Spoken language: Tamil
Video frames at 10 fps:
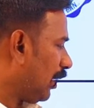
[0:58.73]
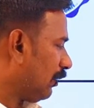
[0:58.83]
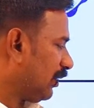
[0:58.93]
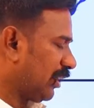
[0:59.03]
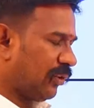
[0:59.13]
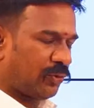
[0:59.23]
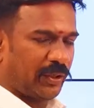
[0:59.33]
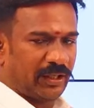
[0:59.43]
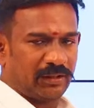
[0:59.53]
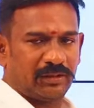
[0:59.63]
அறுபத்தேழு
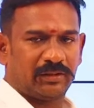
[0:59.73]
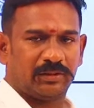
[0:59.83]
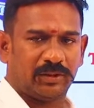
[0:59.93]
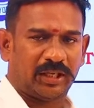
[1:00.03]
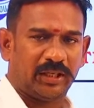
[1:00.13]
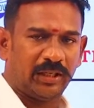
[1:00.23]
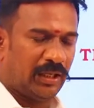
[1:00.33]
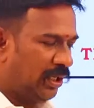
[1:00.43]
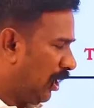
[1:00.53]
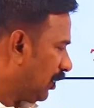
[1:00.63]
ஸ்கொயர் ஓகே
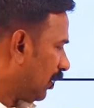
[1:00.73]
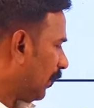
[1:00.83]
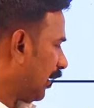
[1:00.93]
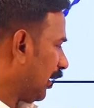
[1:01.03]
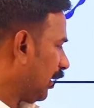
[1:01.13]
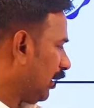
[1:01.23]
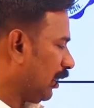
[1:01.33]
இந்த மாதிரி